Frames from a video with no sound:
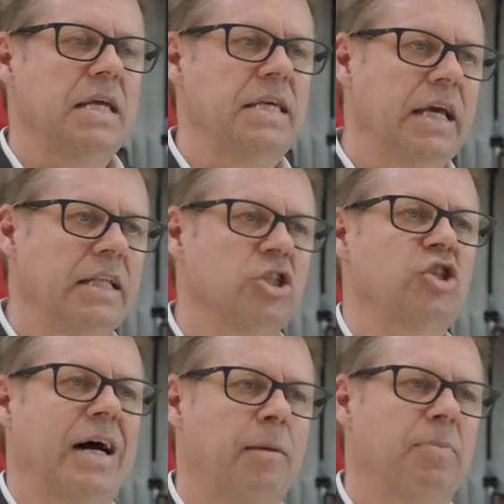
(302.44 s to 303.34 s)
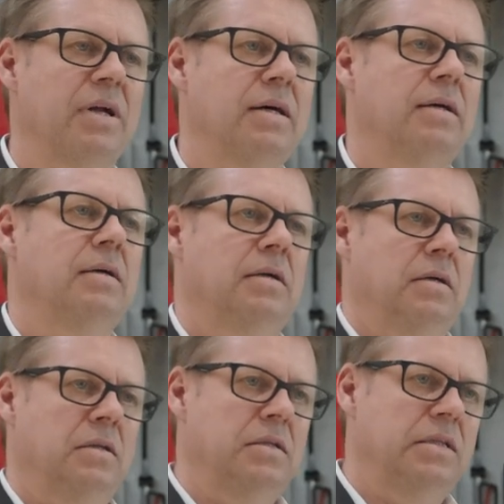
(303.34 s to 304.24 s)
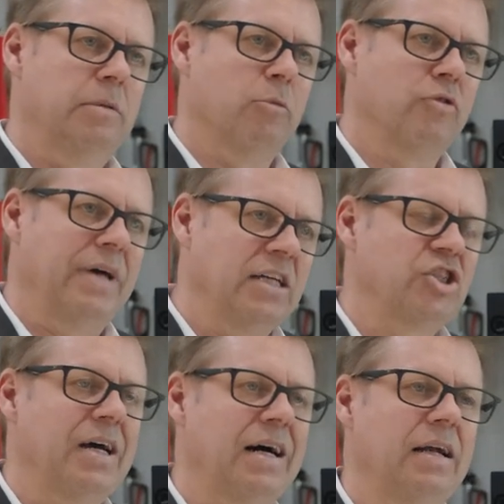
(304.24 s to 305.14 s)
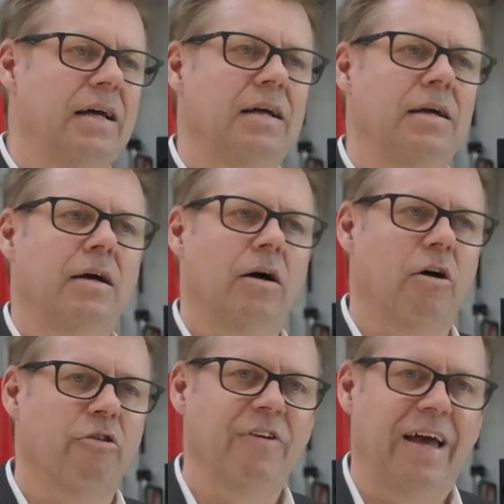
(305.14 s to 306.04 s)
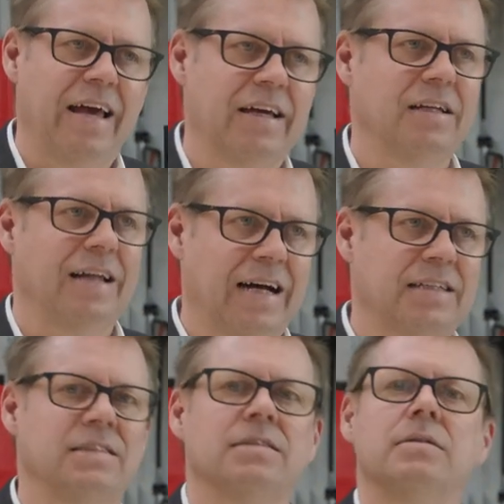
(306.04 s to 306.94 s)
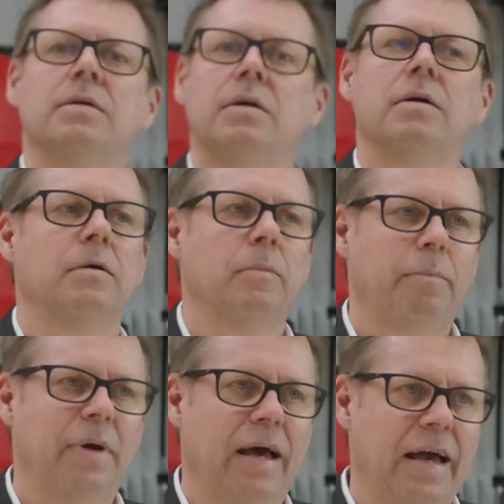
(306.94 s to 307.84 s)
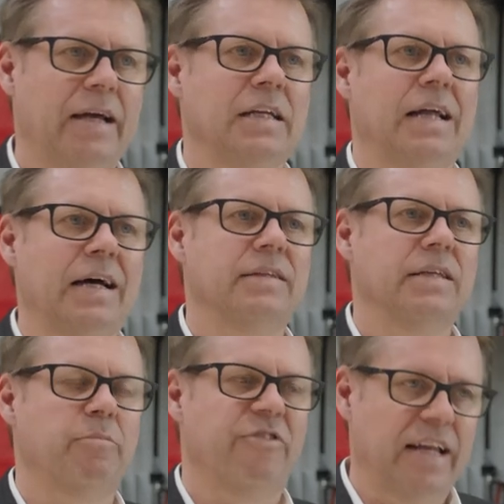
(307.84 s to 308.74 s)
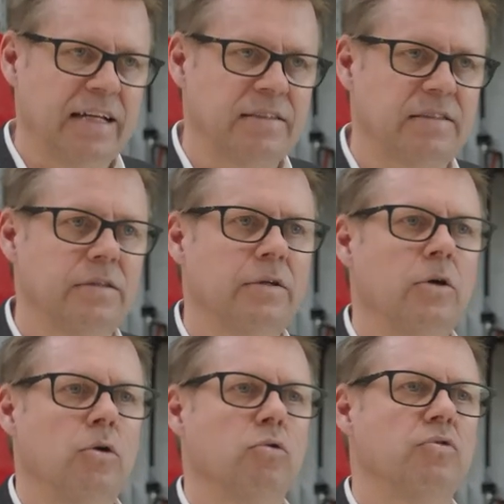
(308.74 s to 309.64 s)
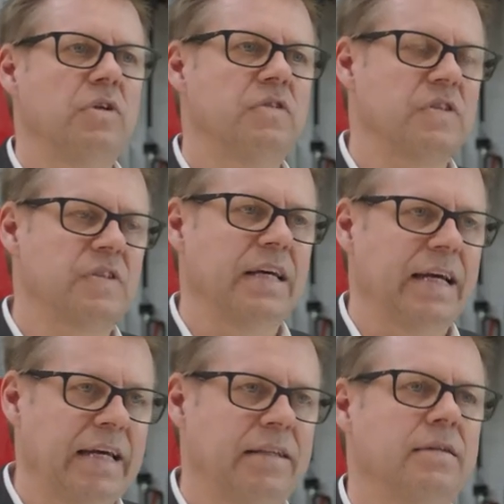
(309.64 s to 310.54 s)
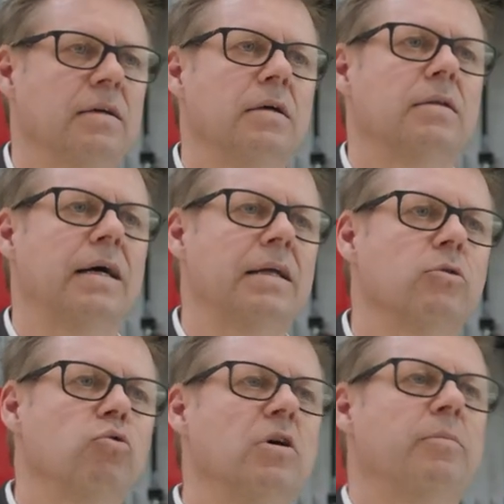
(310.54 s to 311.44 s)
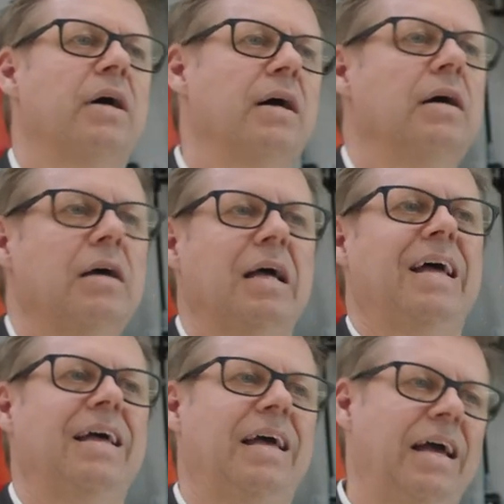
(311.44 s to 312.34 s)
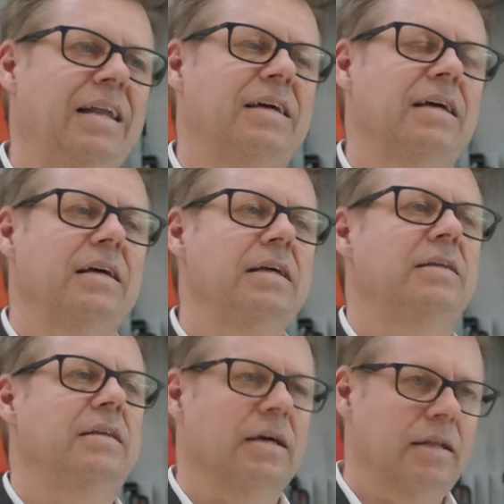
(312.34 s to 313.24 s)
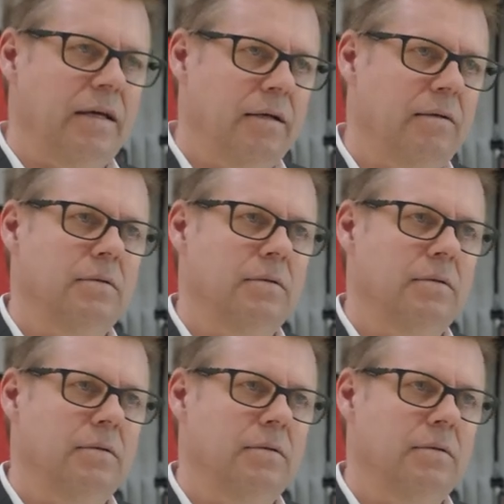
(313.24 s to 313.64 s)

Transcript: jeder Stapler die Montagehalle auf eigenen Achsen per eigenen Antrieb verlässt und dieses Gerät dann nur mehr einige interne